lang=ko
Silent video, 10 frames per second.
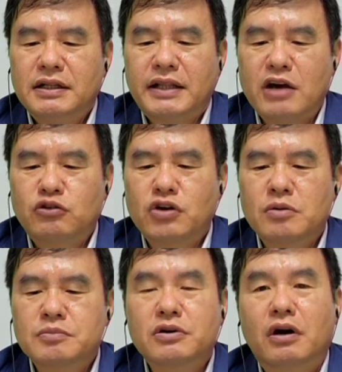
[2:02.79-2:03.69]
대구
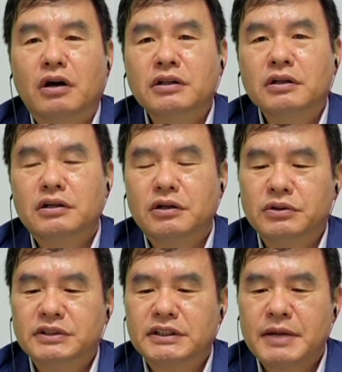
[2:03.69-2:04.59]
경북권, 그리고
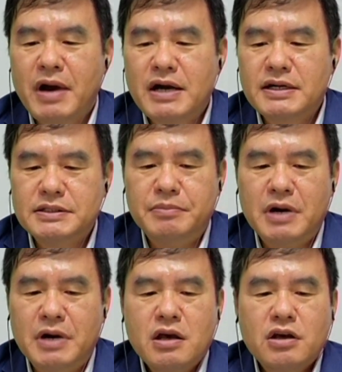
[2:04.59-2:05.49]
이제 새만금,
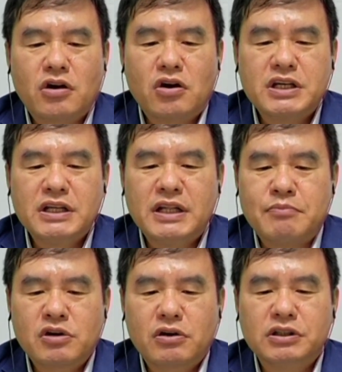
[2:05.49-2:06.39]
경기
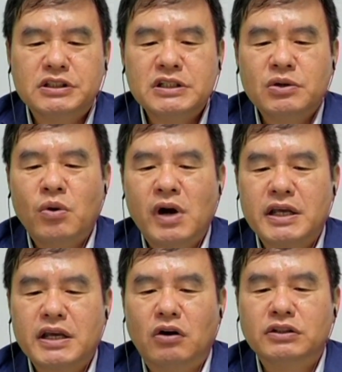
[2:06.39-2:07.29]
남부권
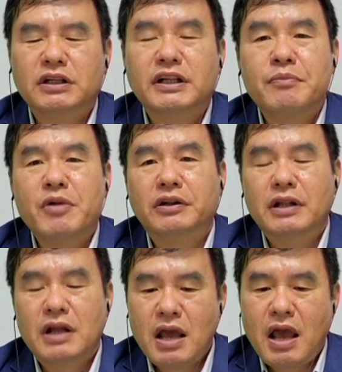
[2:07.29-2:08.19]
신공항이 건설되면
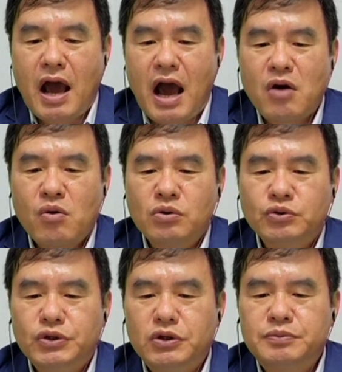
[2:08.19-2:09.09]
항공
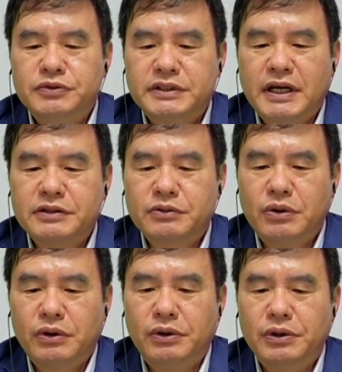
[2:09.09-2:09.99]
수요
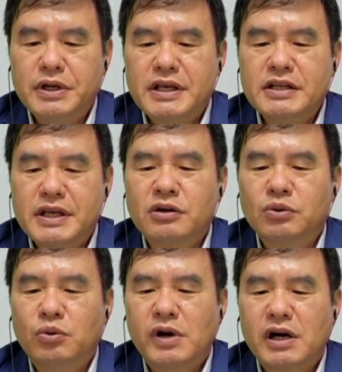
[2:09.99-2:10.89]
분산으로
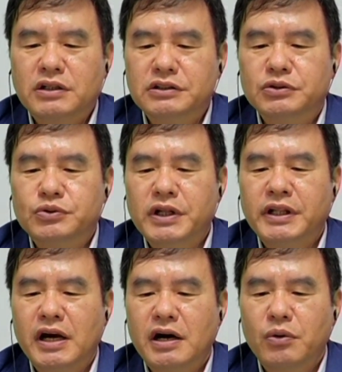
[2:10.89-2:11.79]
인천공항은
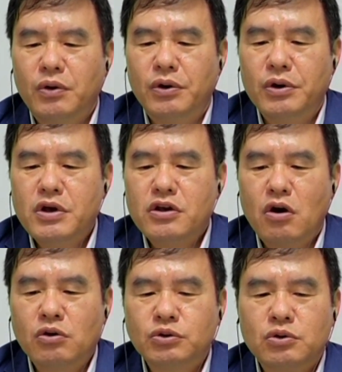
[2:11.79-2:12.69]
쇠퇴하고
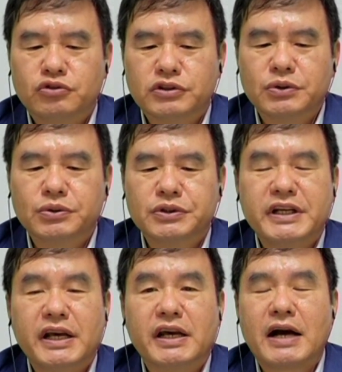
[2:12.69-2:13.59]

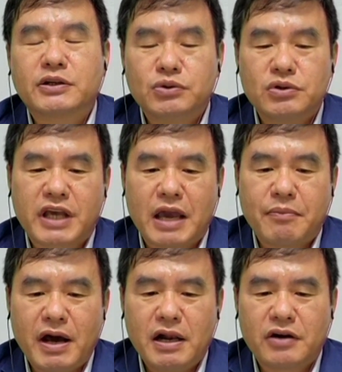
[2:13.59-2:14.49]
영종국제도시의 각종
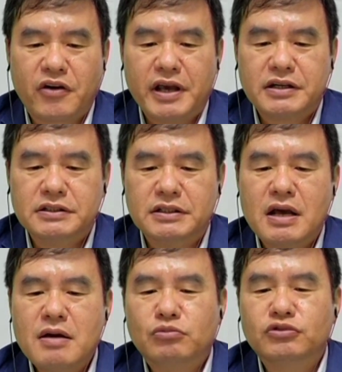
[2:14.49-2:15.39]
개발 계획은
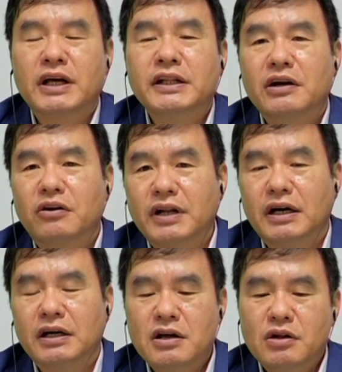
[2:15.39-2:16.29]

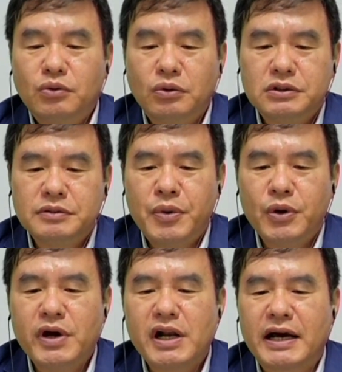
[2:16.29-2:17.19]
무산되거나 또는
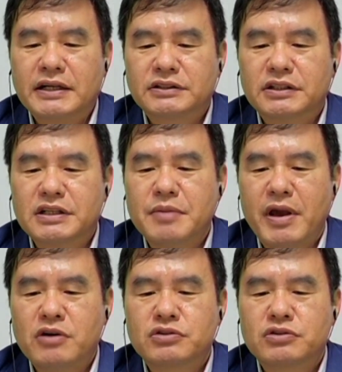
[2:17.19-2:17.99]
표류할 가능성이 매우